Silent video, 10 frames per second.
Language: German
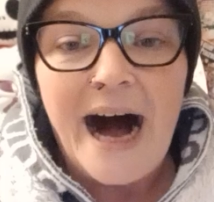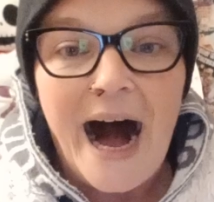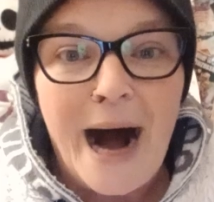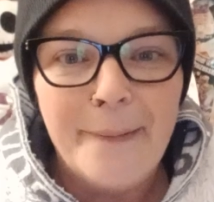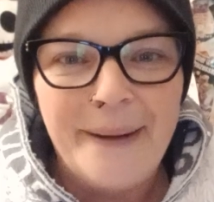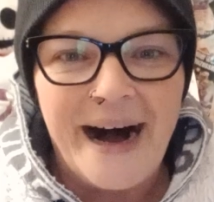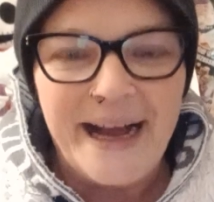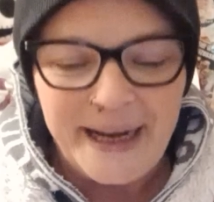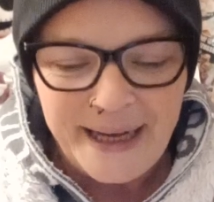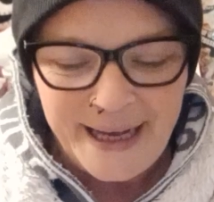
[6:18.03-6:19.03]

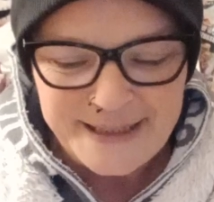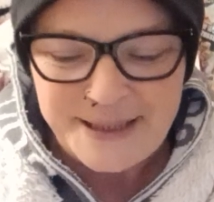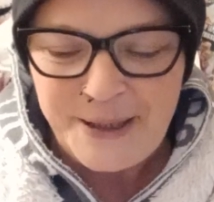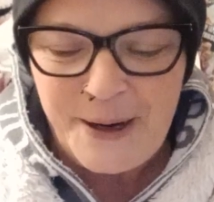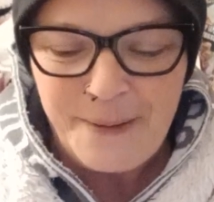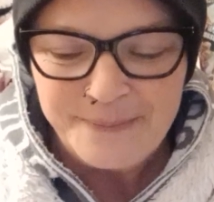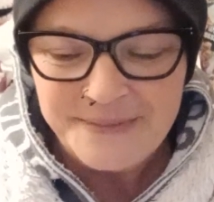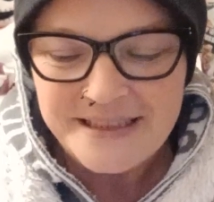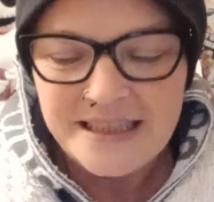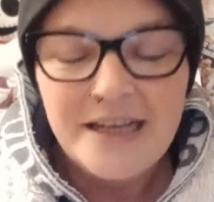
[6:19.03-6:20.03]
aber es
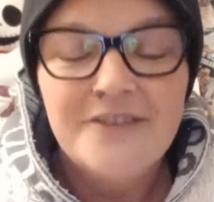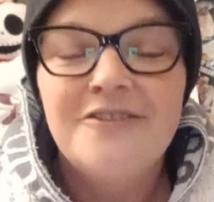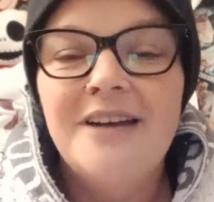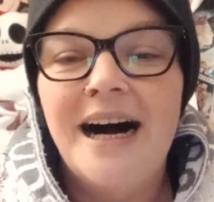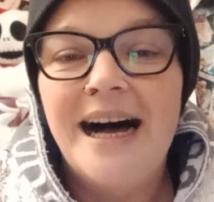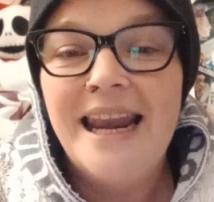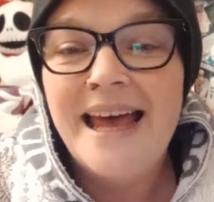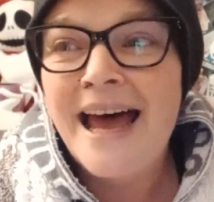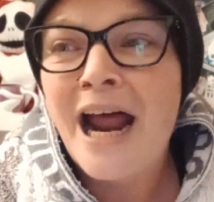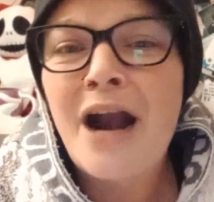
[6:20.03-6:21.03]
kommt für
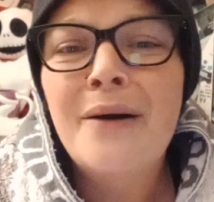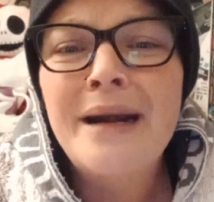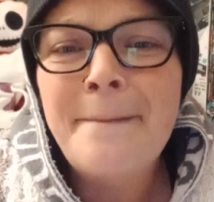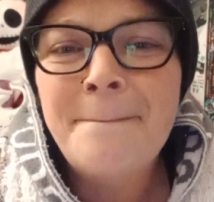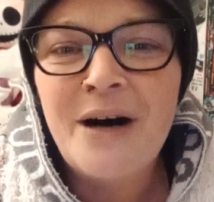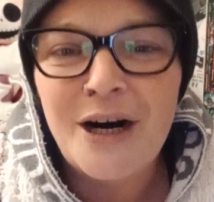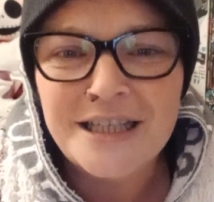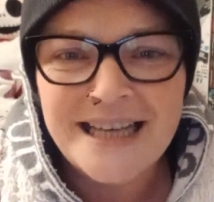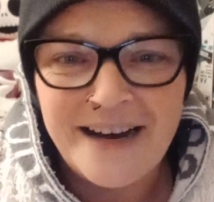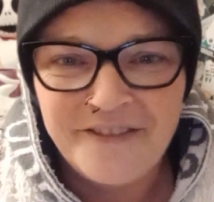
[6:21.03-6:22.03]
alle Harry
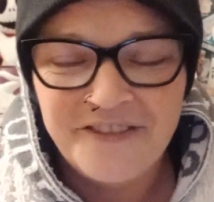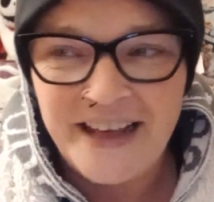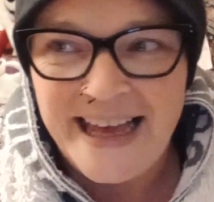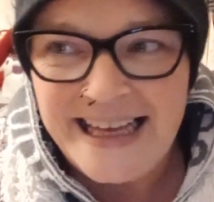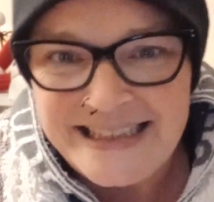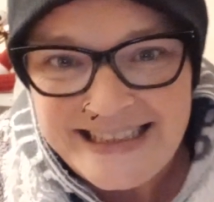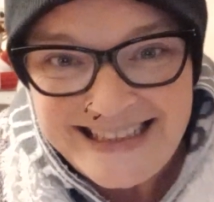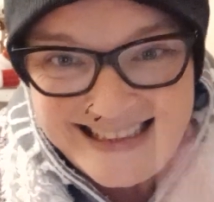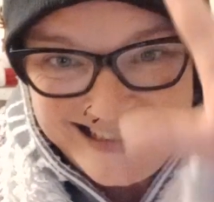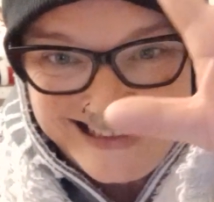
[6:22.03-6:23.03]
Potter
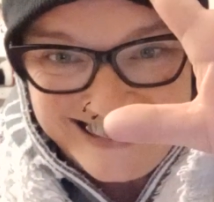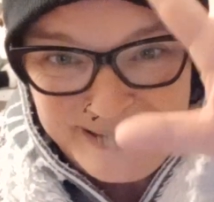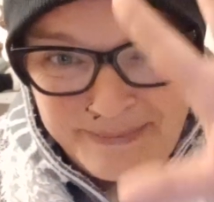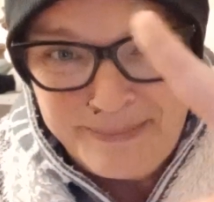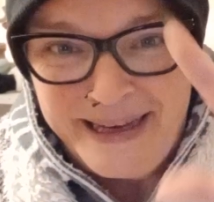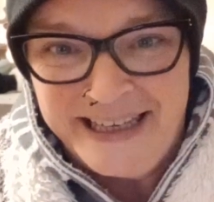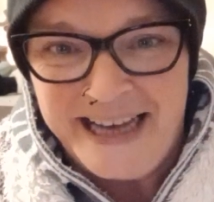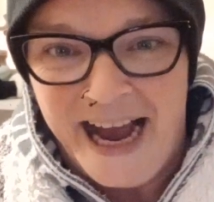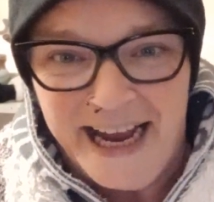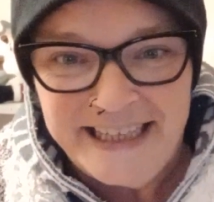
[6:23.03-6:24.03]
Fans, mich
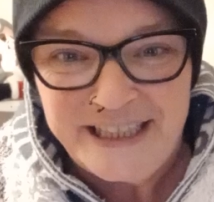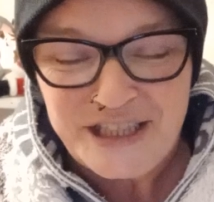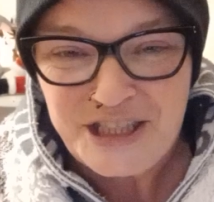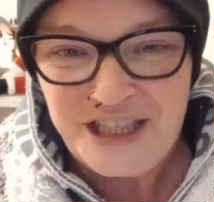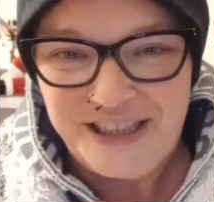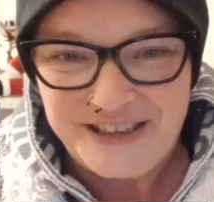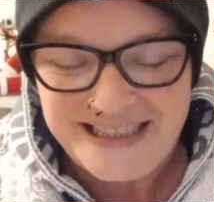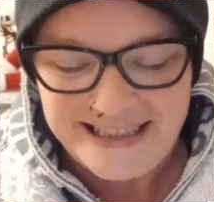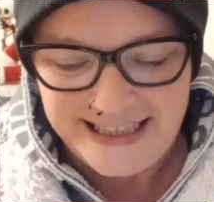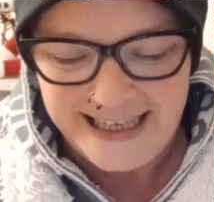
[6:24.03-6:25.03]

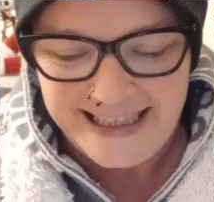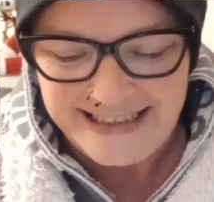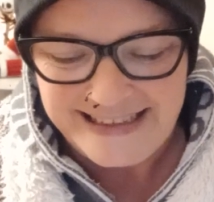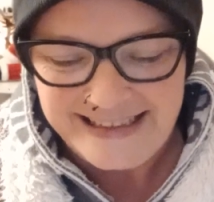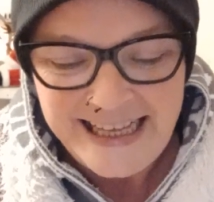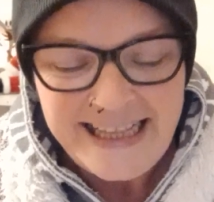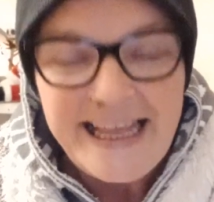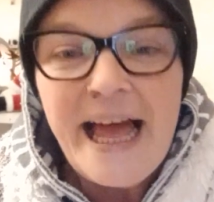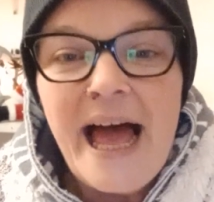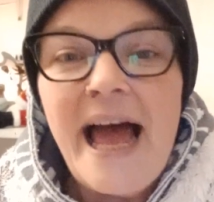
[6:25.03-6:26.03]
eingeschlossen.
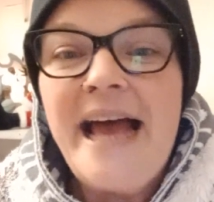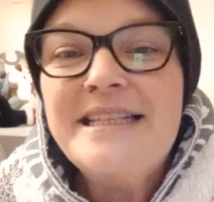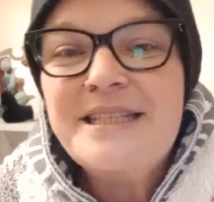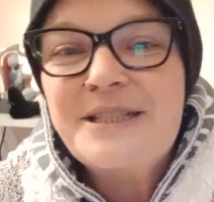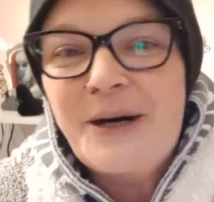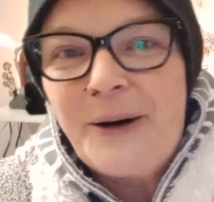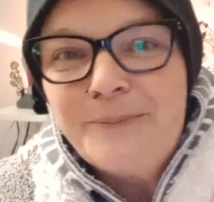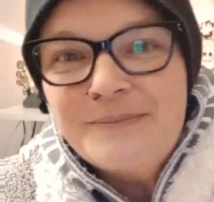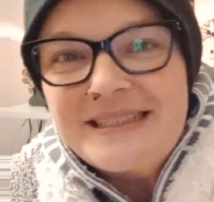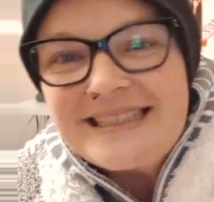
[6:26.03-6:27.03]
Es
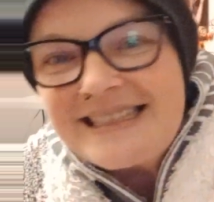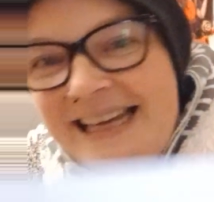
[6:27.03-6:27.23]
kommt